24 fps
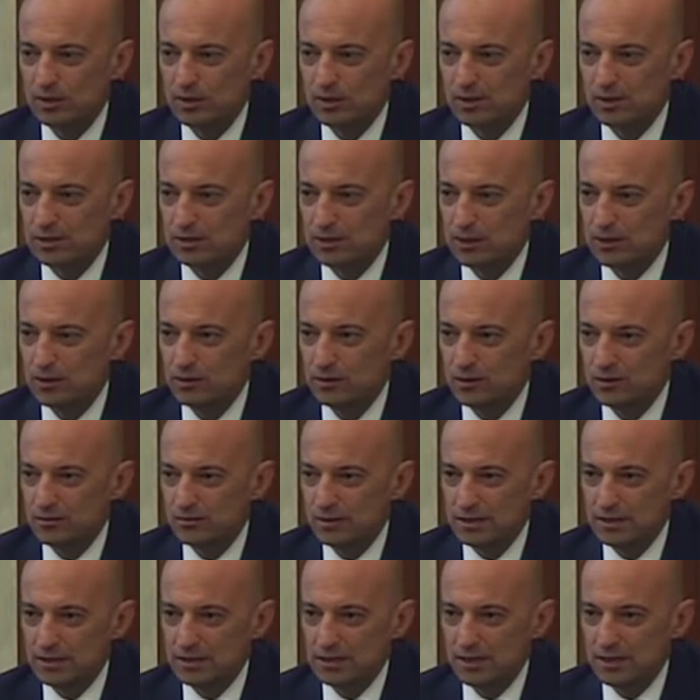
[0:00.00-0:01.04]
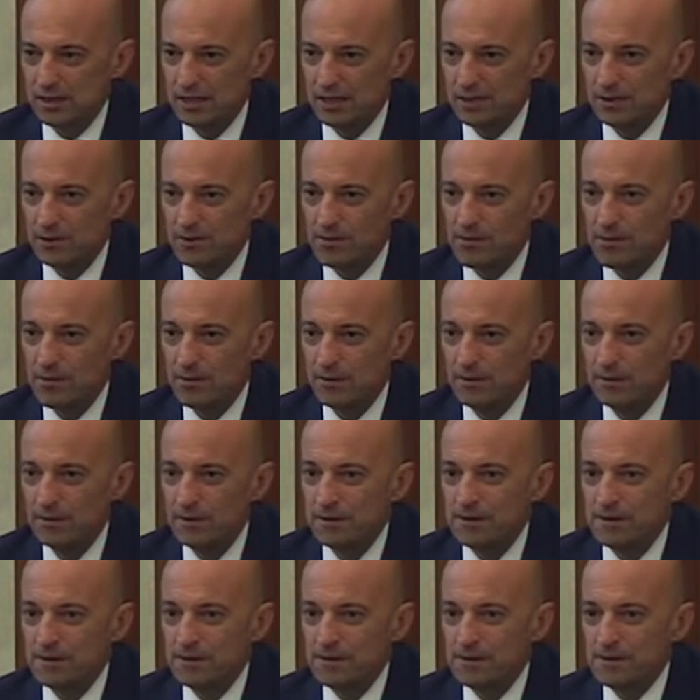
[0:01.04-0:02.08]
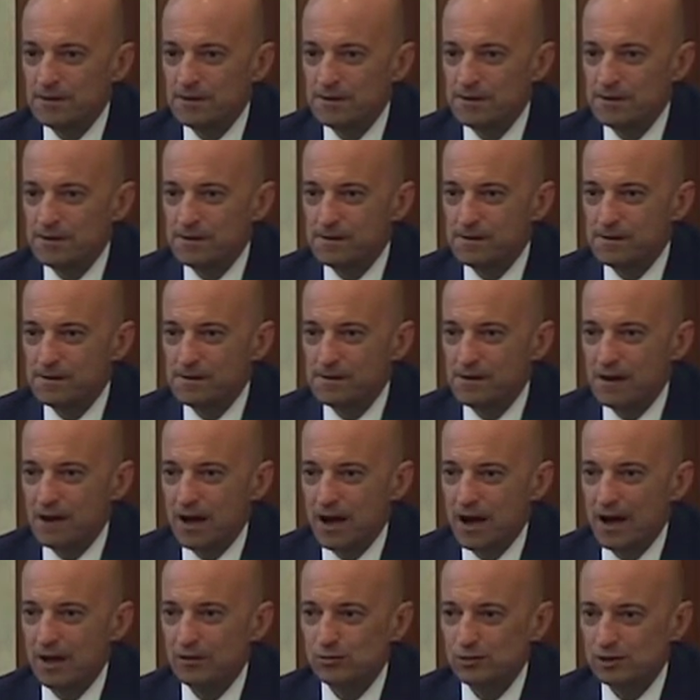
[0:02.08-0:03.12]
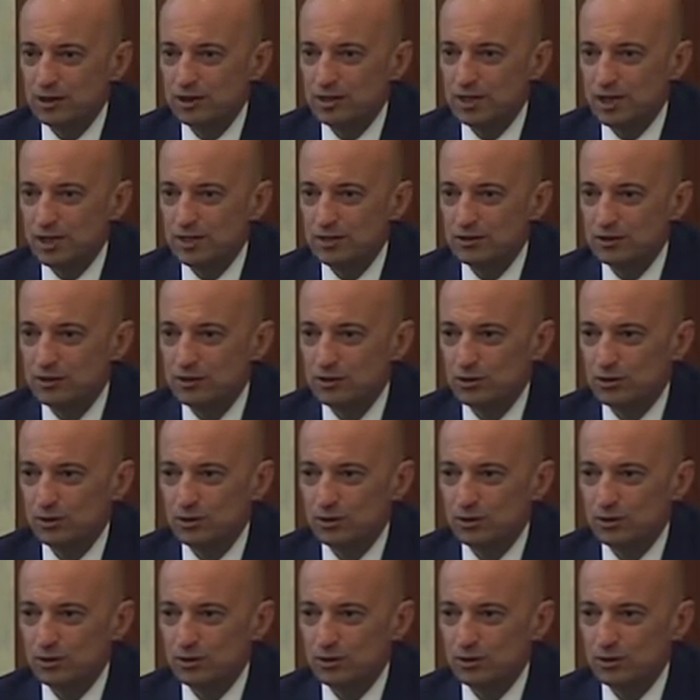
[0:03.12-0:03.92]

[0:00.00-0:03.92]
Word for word: all'interno del Ministero ha un senso